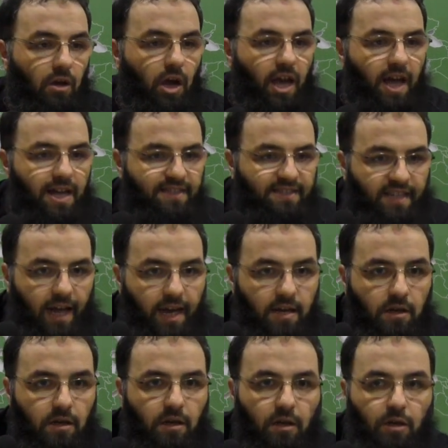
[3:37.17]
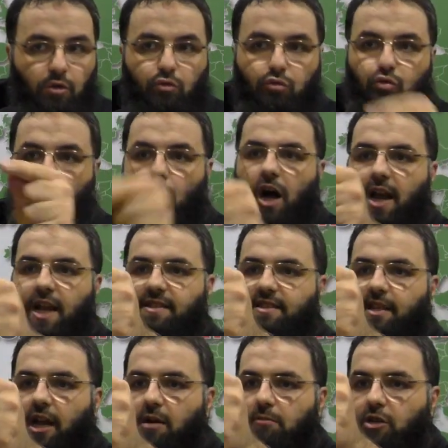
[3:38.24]
Eğer sen Nuh
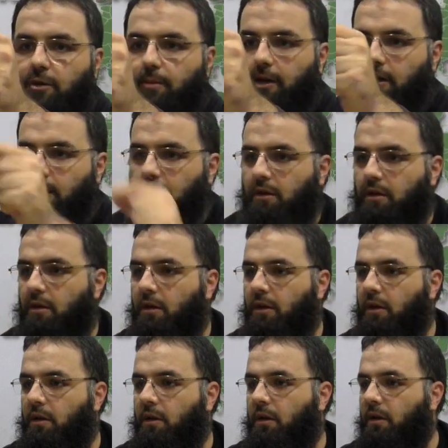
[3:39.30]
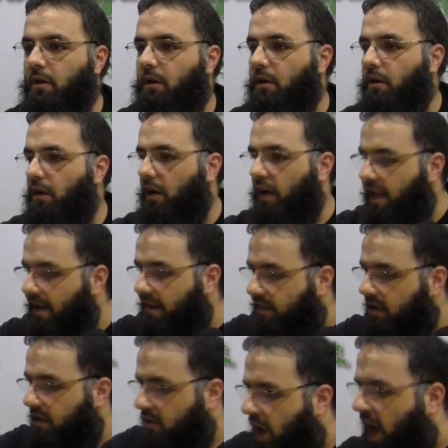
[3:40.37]
Aleyhisselam gibi
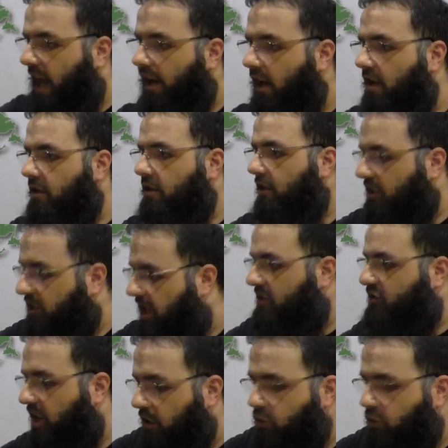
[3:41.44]
Hayatının her alanında gece,